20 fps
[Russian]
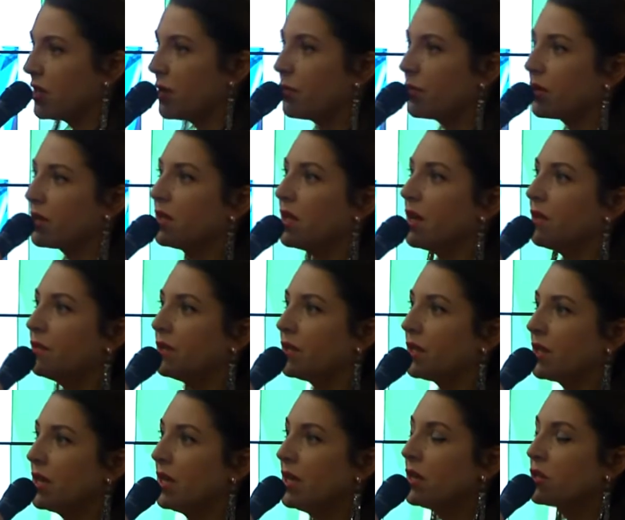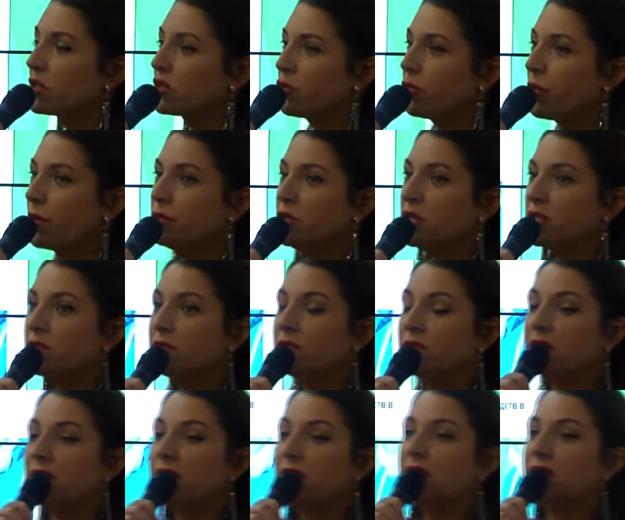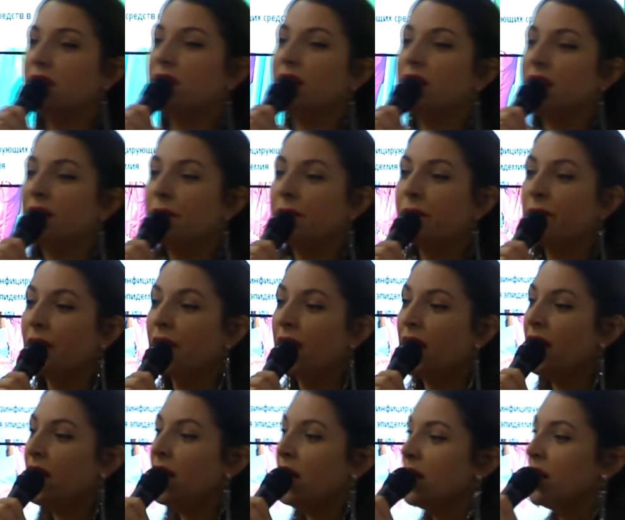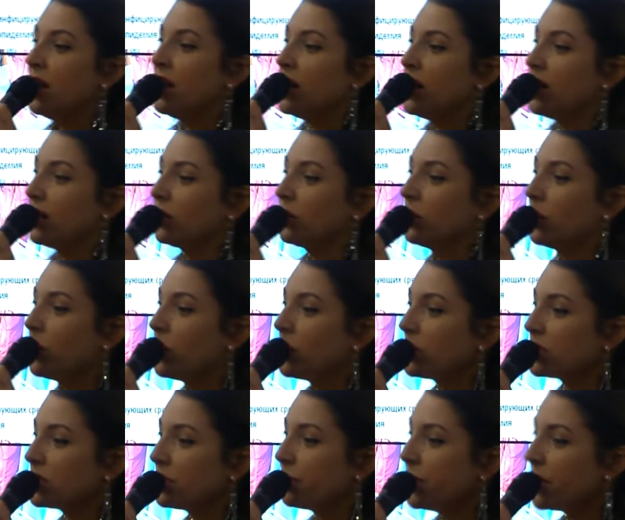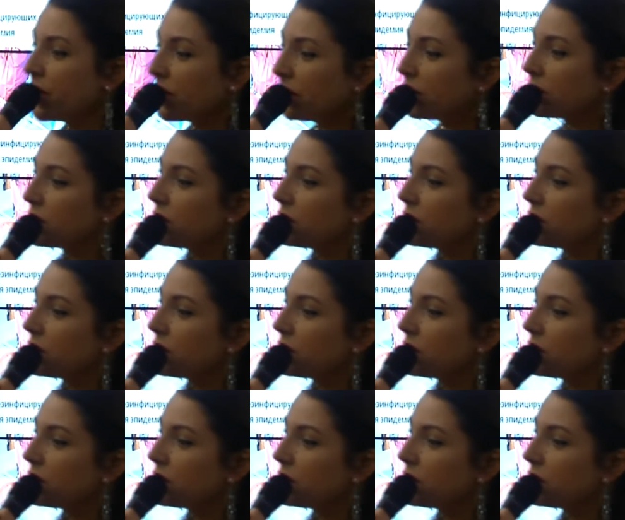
компанию, бизнесмену придется подружиться со своими конкурентами рынками, привлечь